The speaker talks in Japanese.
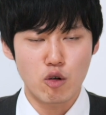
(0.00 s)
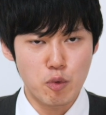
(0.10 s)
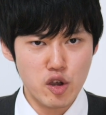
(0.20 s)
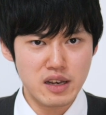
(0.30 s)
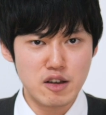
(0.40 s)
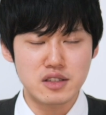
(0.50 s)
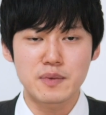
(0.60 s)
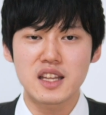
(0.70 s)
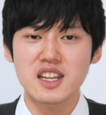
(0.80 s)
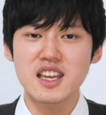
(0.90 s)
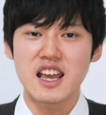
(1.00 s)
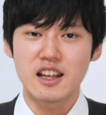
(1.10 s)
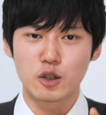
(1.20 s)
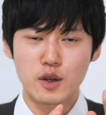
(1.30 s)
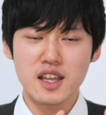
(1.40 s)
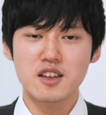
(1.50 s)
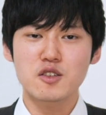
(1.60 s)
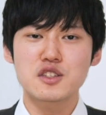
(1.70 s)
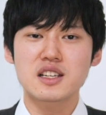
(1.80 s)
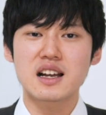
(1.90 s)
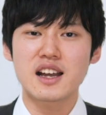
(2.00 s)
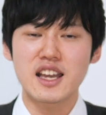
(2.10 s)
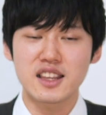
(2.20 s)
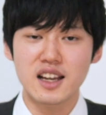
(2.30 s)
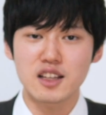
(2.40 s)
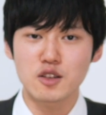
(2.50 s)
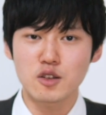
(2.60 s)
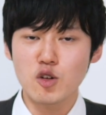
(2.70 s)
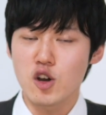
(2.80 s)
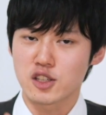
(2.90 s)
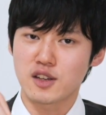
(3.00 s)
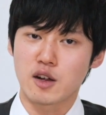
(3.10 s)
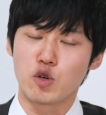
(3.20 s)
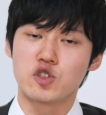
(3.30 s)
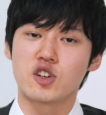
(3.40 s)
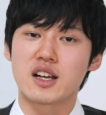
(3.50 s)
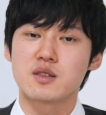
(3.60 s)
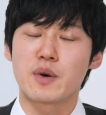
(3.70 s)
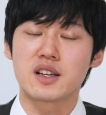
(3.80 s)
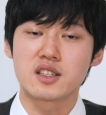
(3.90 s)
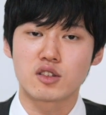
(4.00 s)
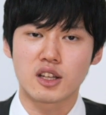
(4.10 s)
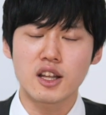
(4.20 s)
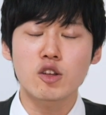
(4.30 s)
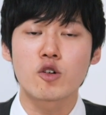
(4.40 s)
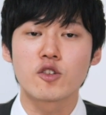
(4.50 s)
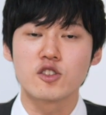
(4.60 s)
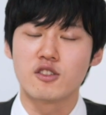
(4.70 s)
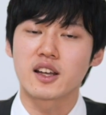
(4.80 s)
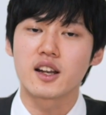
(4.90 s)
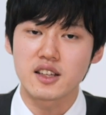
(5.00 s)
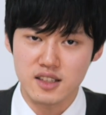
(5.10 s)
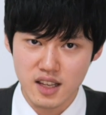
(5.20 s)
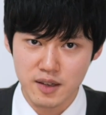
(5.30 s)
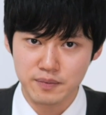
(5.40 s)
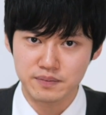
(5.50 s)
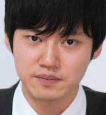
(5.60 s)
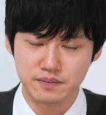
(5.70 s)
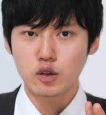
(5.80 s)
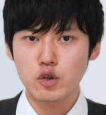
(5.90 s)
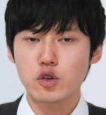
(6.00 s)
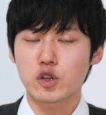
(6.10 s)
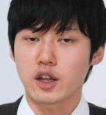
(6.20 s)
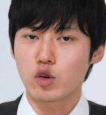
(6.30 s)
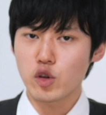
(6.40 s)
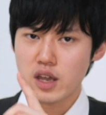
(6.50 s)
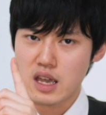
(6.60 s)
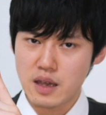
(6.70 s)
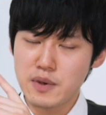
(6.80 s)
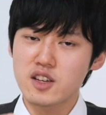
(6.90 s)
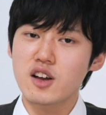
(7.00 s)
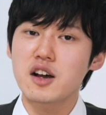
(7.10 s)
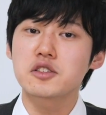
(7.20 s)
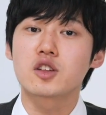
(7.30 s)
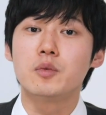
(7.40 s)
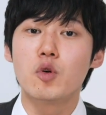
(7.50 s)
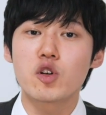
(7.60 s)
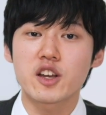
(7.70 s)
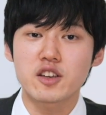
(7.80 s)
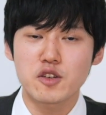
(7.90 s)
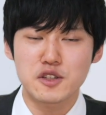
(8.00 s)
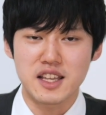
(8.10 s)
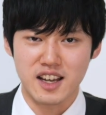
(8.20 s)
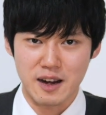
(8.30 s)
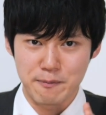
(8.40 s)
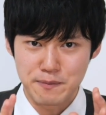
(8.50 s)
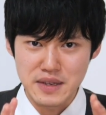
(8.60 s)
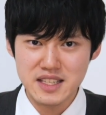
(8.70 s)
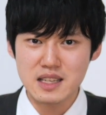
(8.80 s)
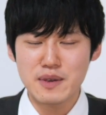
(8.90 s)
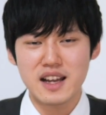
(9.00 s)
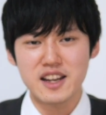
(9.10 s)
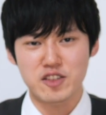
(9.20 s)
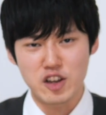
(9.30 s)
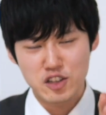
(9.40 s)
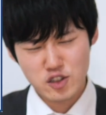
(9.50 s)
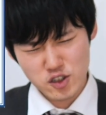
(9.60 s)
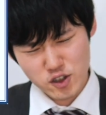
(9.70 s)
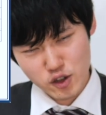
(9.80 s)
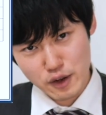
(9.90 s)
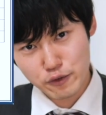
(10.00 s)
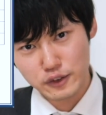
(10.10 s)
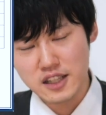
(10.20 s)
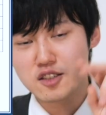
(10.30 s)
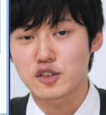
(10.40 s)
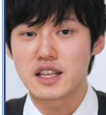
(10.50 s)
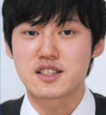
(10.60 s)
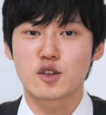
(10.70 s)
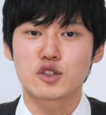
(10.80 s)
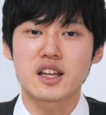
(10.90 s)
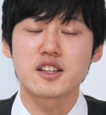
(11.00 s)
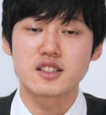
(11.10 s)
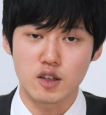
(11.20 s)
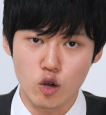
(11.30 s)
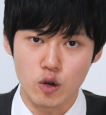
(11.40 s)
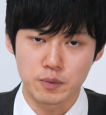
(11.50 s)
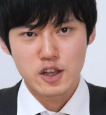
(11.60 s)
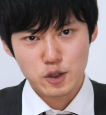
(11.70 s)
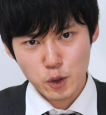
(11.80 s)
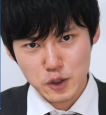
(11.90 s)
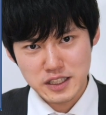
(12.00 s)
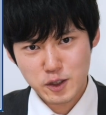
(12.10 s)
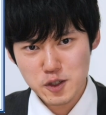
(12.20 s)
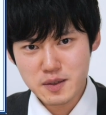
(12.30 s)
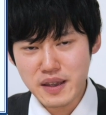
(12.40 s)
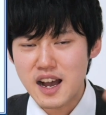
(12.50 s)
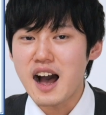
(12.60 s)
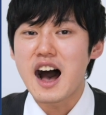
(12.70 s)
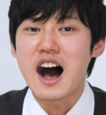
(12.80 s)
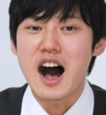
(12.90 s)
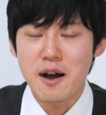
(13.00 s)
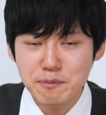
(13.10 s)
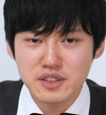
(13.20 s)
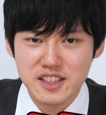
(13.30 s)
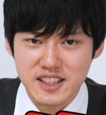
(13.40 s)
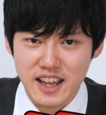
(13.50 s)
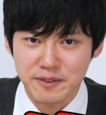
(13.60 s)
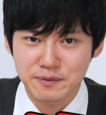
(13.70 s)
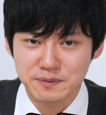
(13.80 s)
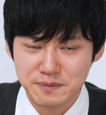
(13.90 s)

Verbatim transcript: 覚え直すまでにどれだけの時間が減ったかというとそれが58%だったというわけなんですねということでこのエビングハウスの忘却曲線から導かれる重要な2つの鉄則なんですけどその1つ目が反復ですね